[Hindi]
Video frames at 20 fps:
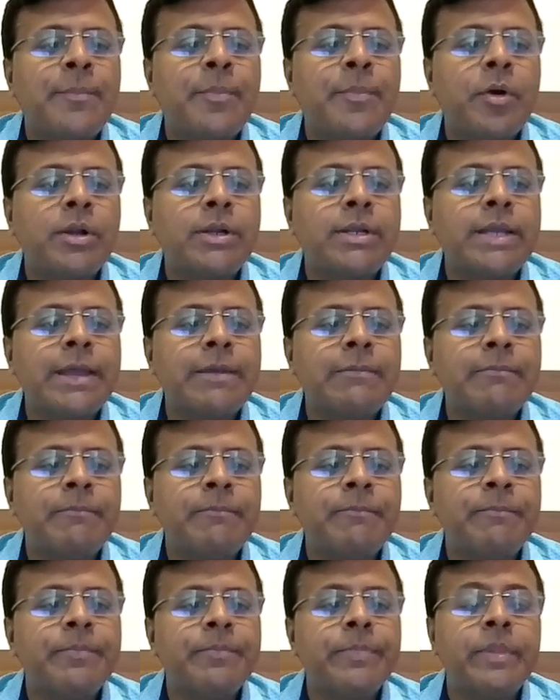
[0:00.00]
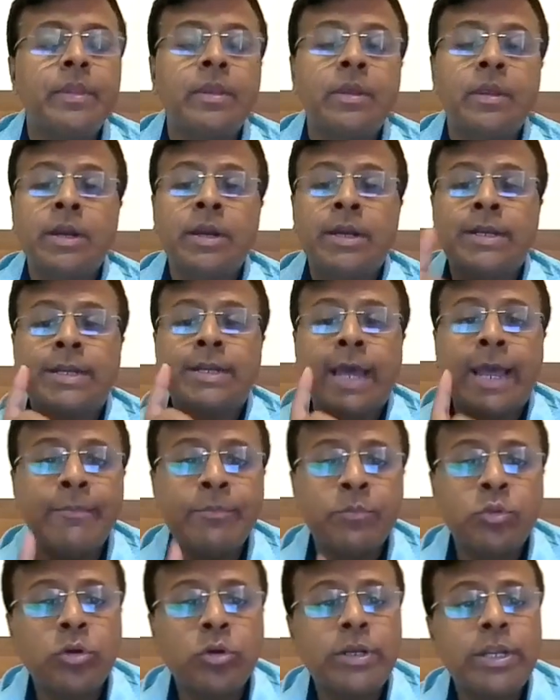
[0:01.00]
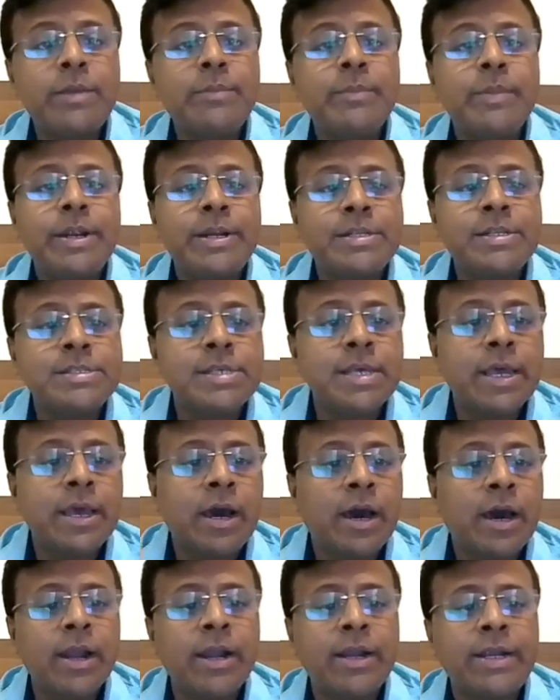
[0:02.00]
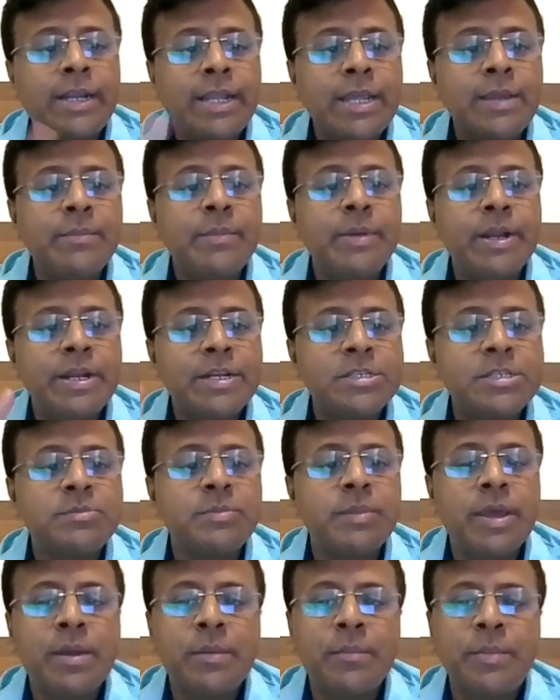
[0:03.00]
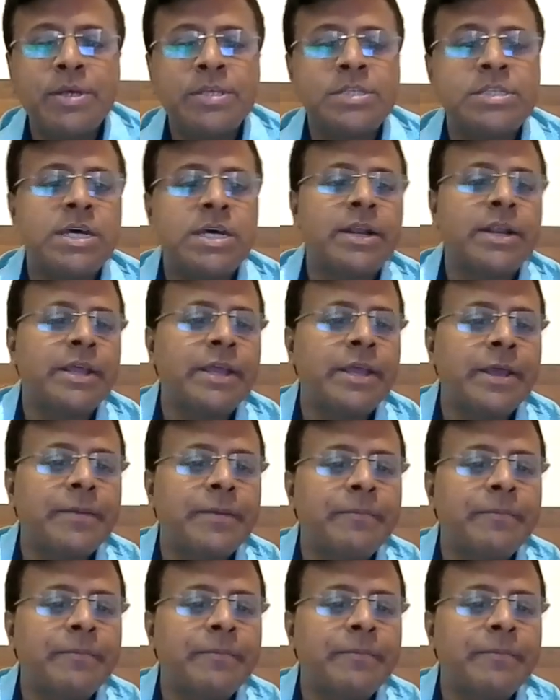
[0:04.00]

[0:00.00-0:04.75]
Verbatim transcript: अपॉन टाइम टाइम तो टी मिनट्स है हर टी मिनट्स में बस जा रही